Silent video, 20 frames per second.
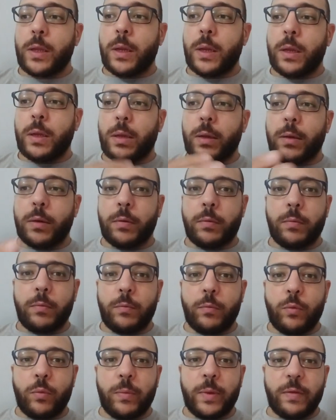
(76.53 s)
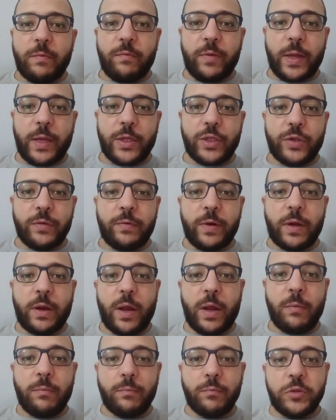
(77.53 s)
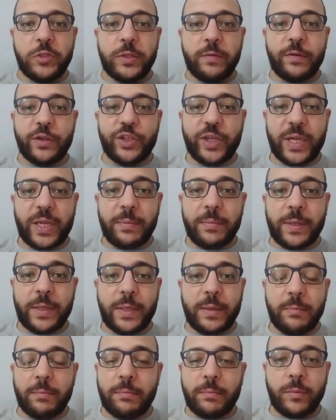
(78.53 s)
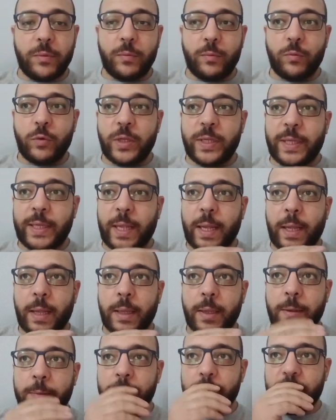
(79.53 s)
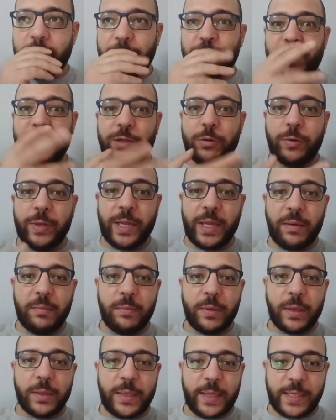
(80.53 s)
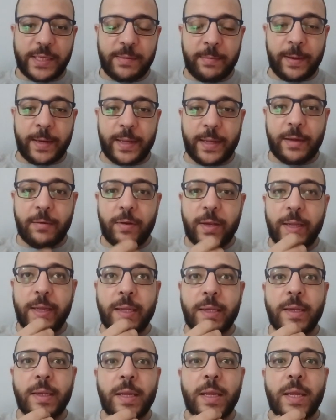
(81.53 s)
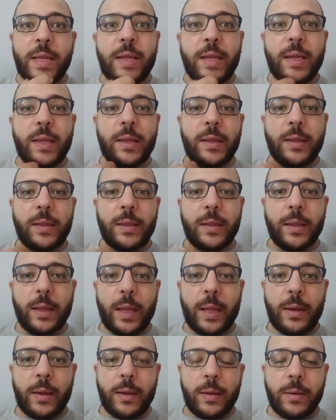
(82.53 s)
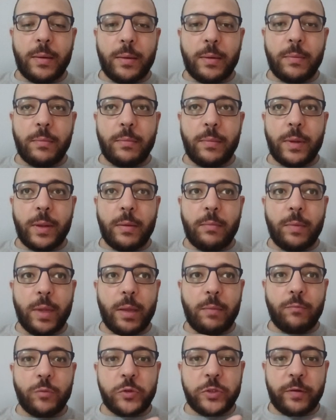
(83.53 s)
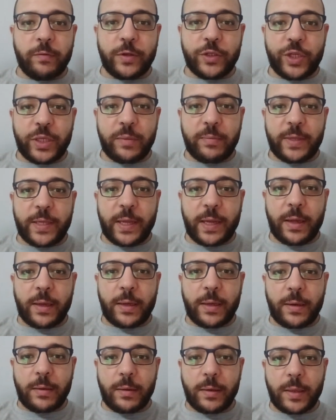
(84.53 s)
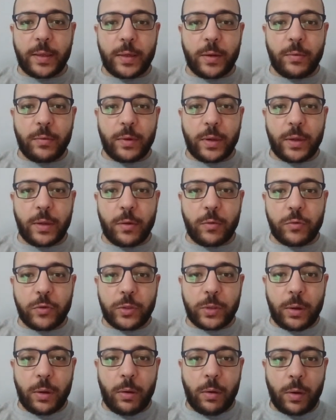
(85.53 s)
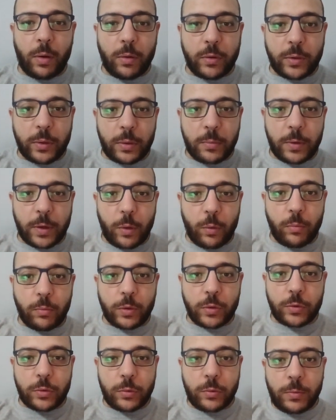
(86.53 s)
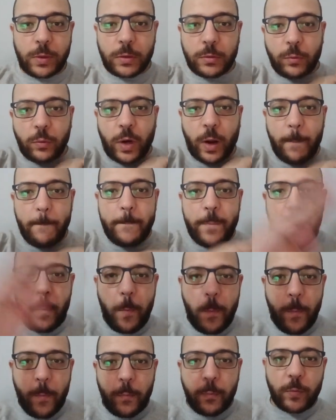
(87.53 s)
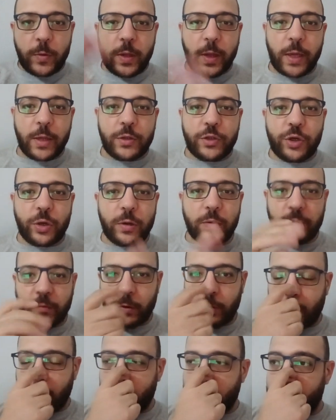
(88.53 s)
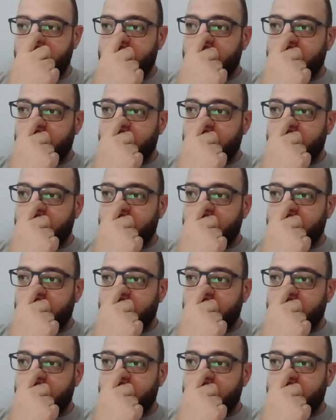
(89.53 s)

وما ينفعش فرح مصطفى شلبي بمنتهى انا مش عايز اقول كلمه تتحسب عليا ولكن آه، آه، مصطفى شلبي دخل ان هو ايه انصر اخاك ظالما او مظلوما وراح داخل شويه في الركن